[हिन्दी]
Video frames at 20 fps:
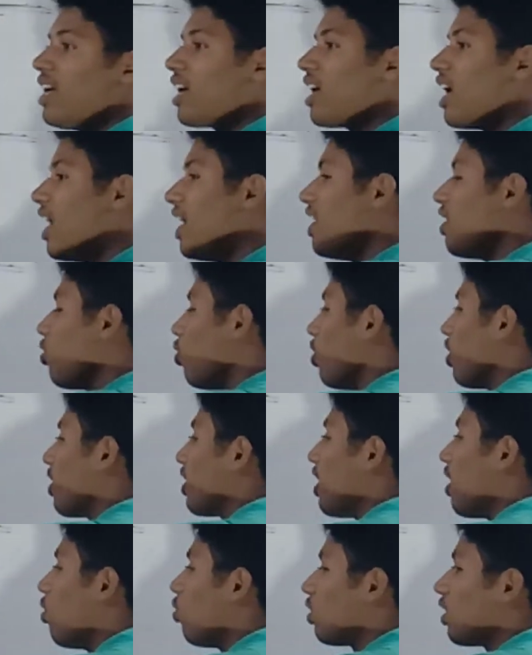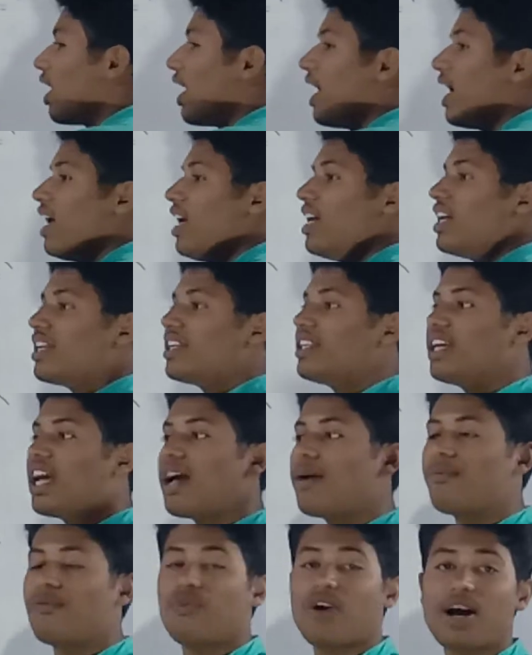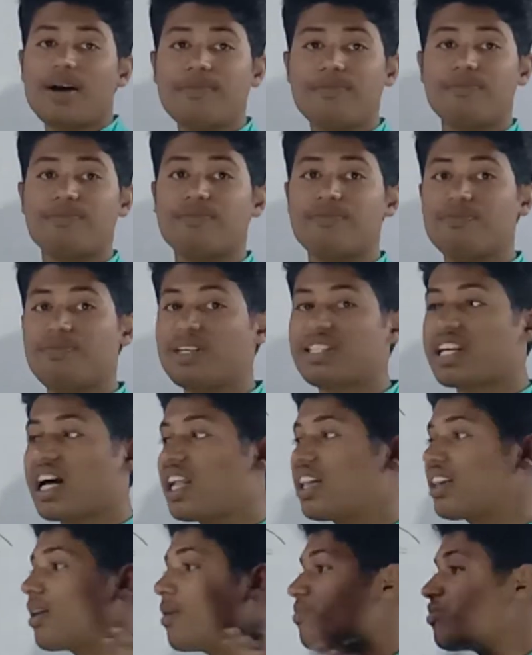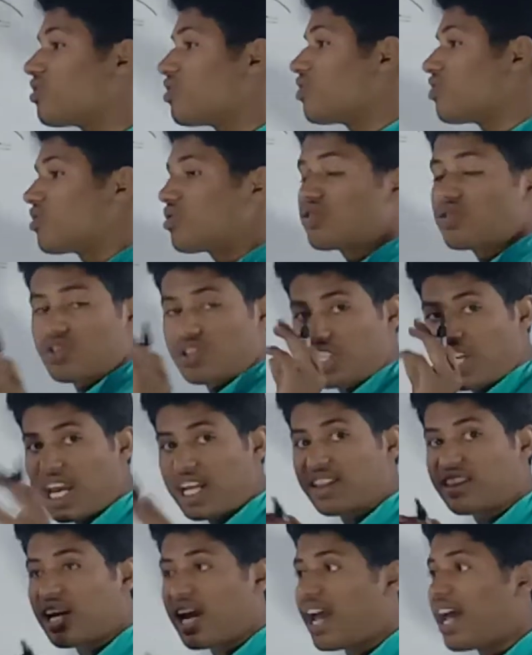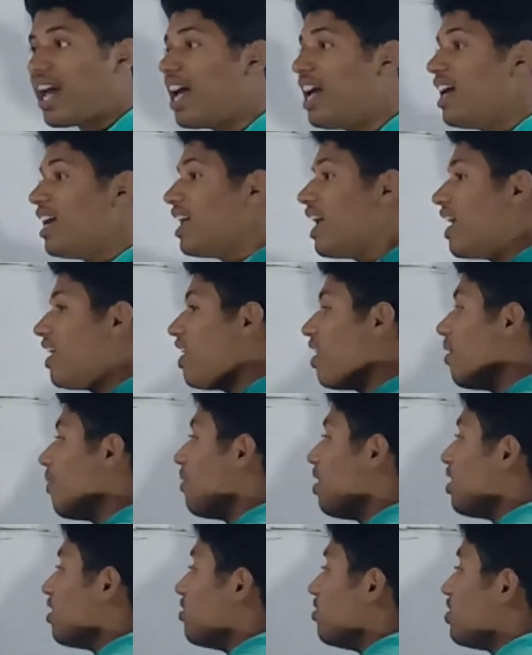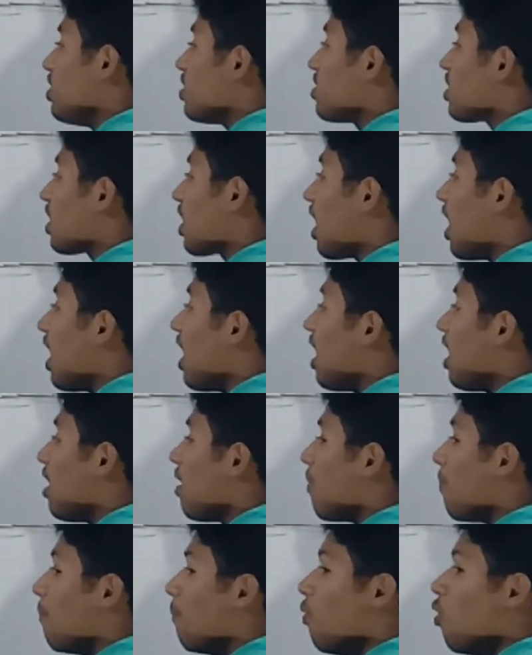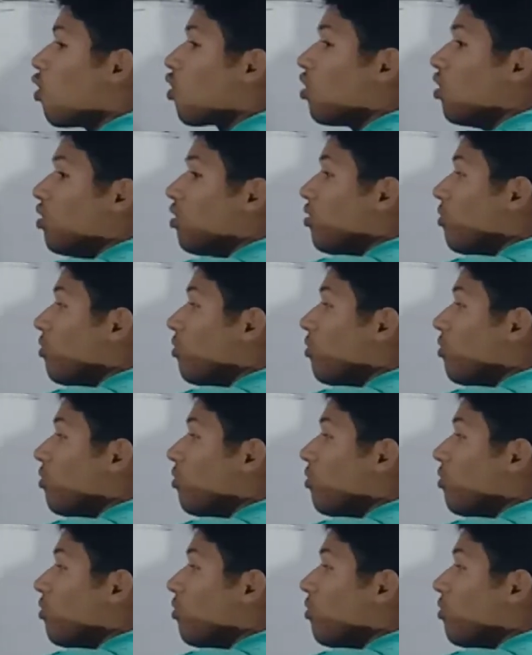खाड़ी को क्या होता है यह वह विशालतम क्षेत्र है है ना जिसका मुख